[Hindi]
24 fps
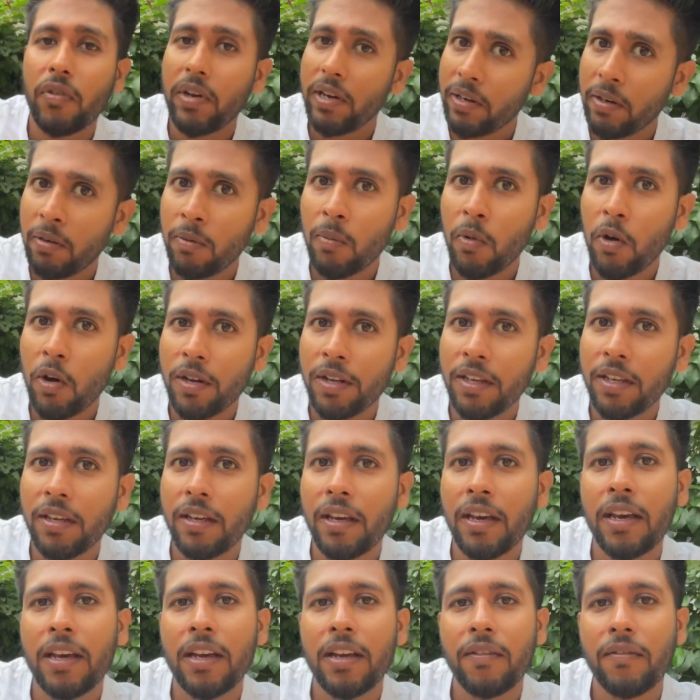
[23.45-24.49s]
वेरी गुड मॉर्निंग
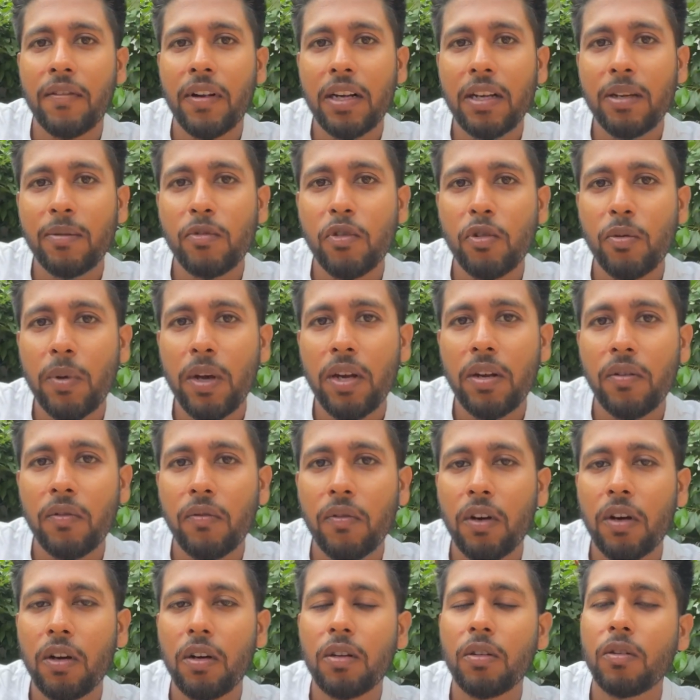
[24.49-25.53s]
एंड वेलकम टू माय न्यू
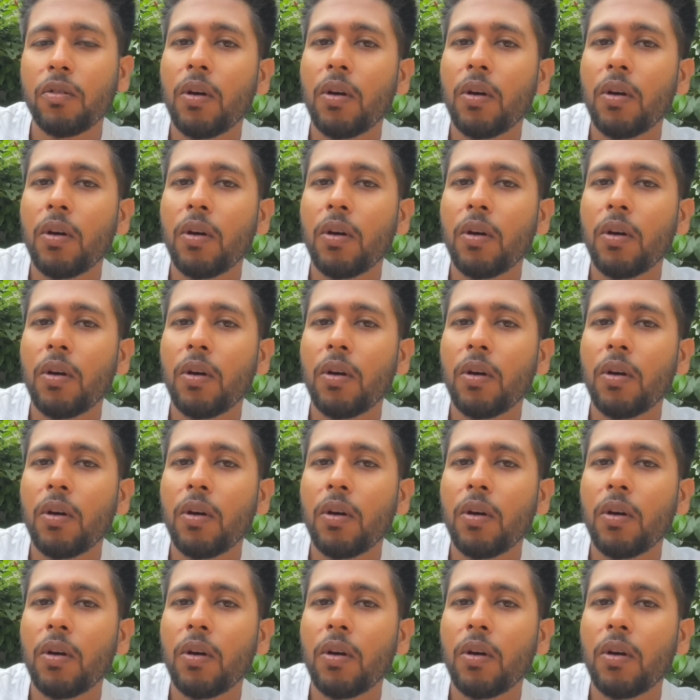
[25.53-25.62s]
ब्लॉग